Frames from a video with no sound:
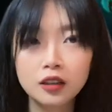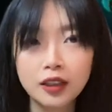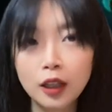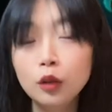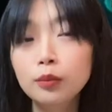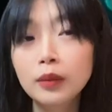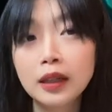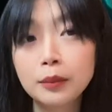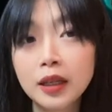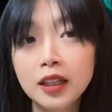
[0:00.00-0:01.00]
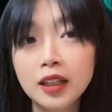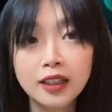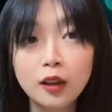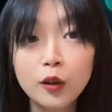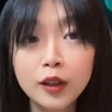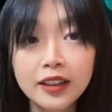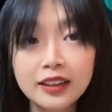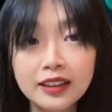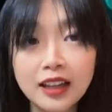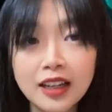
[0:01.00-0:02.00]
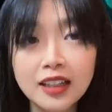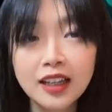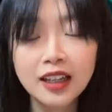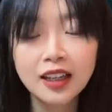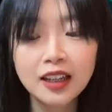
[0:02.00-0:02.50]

cái lúc mà bị lỗi đấy ấy,